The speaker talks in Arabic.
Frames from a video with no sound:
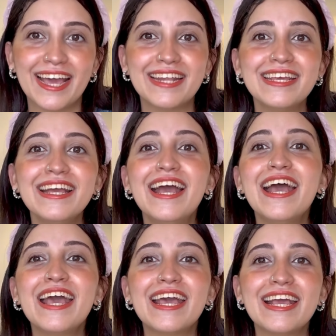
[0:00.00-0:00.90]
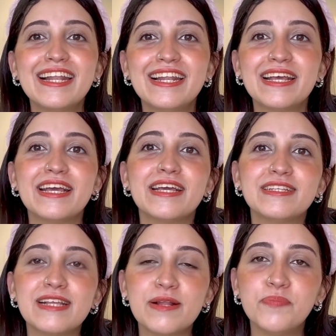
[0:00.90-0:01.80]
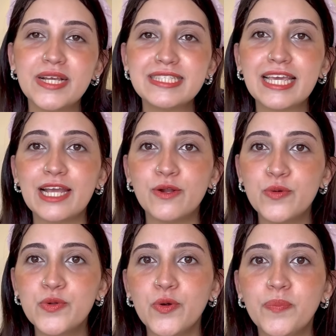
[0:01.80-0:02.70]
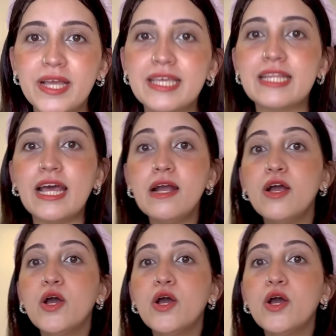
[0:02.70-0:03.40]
يعني البيزك اللي لونه بينك ده